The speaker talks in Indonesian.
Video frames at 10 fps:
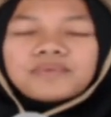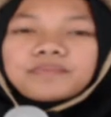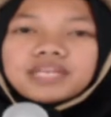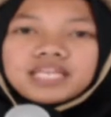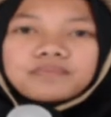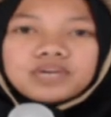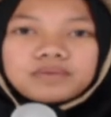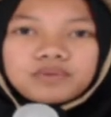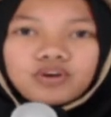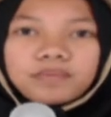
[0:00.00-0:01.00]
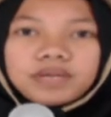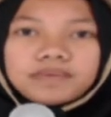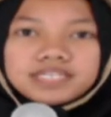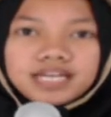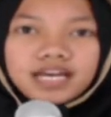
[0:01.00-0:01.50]
pemerintah menghimbau kepada
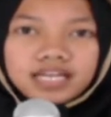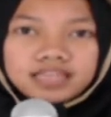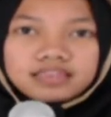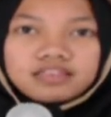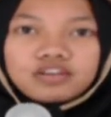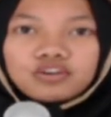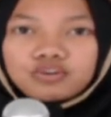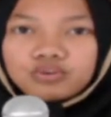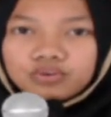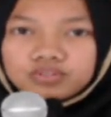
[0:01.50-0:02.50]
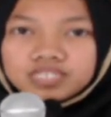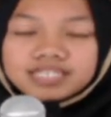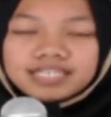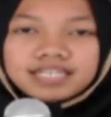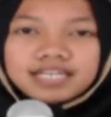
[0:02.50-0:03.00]
masyarakat
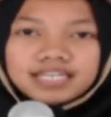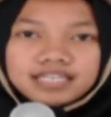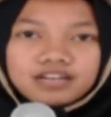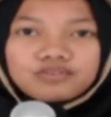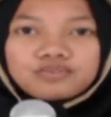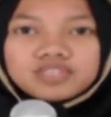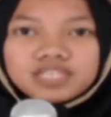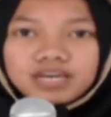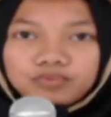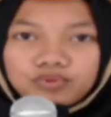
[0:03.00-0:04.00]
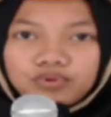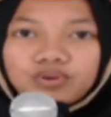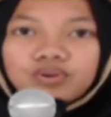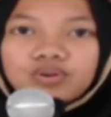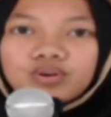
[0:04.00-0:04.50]
sekitar Gunung Sinabung
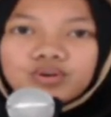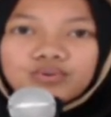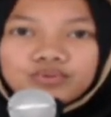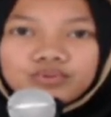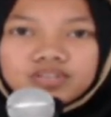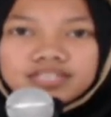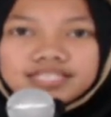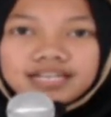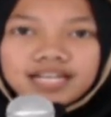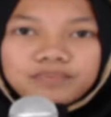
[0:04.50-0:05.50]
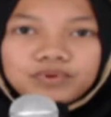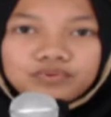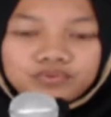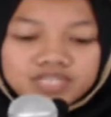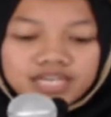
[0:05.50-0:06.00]
untuk segera
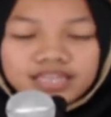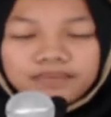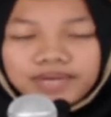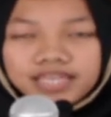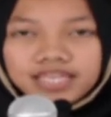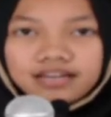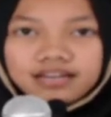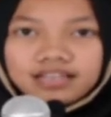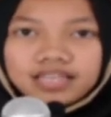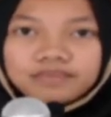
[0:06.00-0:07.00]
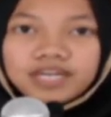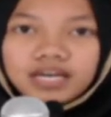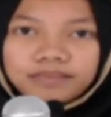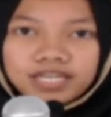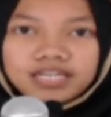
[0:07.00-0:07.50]
mengungsi ke tempat yang lebih
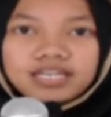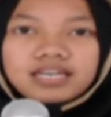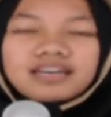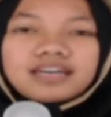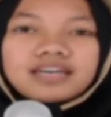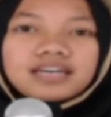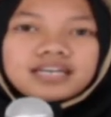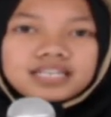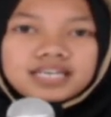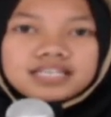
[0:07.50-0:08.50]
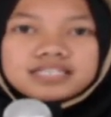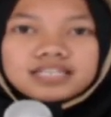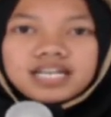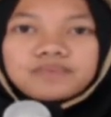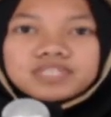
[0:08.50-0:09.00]
aman dan
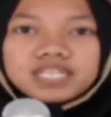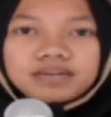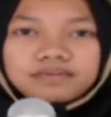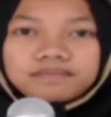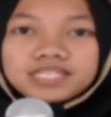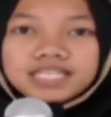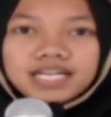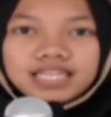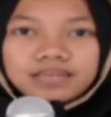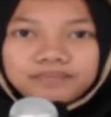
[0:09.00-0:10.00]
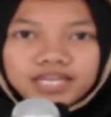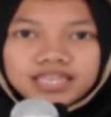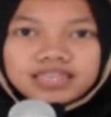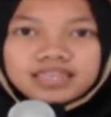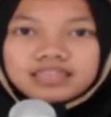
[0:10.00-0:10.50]
segera menca mencari
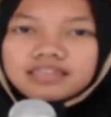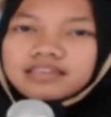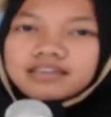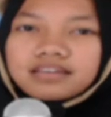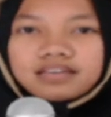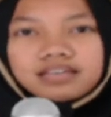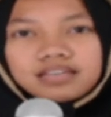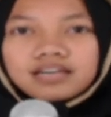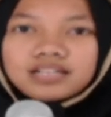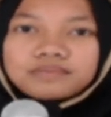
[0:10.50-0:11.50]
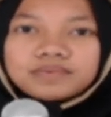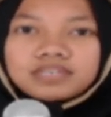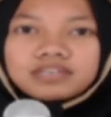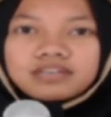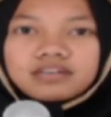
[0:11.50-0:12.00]
tempat yang
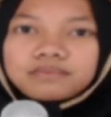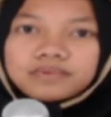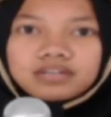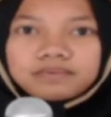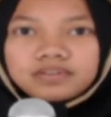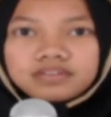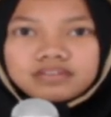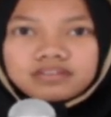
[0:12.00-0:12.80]
lebih aman daripada